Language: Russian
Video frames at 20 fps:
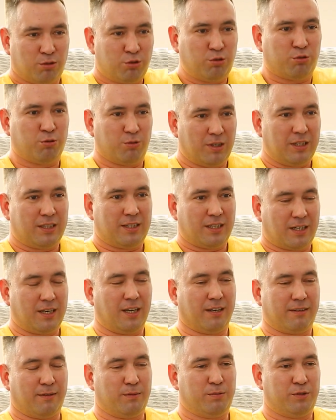Ну что это,
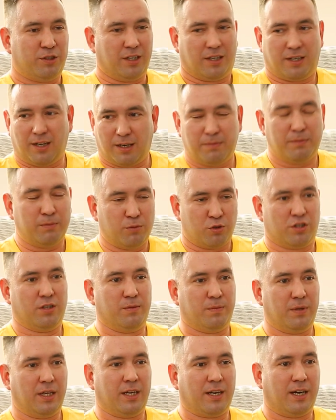как вообще? Как
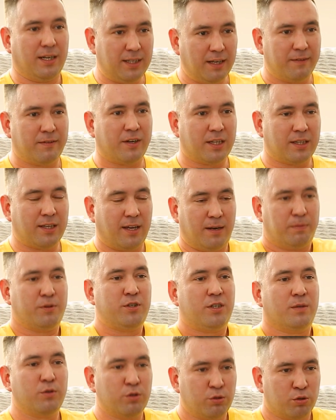можно было играть? Я вратарь,
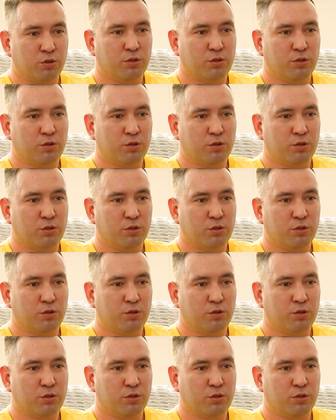почему я